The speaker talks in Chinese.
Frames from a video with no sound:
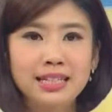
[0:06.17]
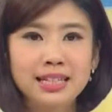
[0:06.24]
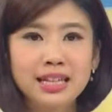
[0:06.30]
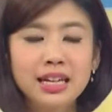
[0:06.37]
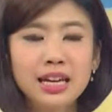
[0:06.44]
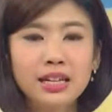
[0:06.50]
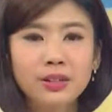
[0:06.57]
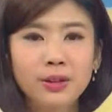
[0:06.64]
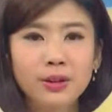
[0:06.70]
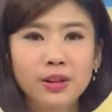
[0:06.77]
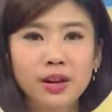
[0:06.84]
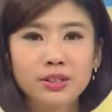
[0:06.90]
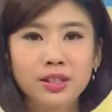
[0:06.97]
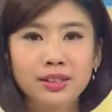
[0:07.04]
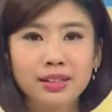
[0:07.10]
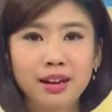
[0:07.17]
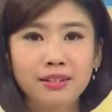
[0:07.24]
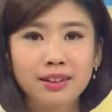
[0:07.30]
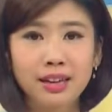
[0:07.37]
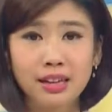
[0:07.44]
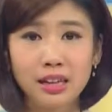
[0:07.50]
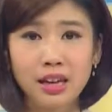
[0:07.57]
今天的头条焦点
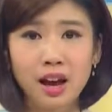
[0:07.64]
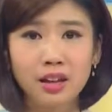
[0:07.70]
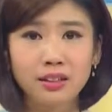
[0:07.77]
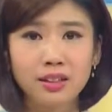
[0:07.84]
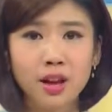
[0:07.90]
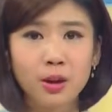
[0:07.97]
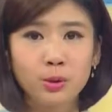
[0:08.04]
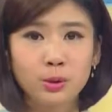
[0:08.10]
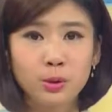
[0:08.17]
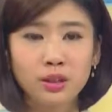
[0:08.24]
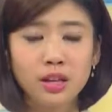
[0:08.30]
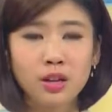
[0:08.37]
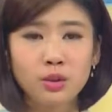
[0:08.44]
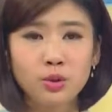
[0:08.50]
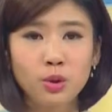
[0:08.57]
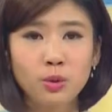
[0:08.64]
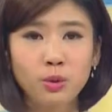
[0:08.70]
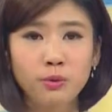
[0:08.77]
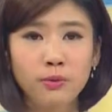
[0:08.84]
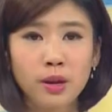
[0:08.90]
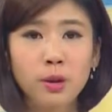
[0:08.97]
要带您看到：昨天中午，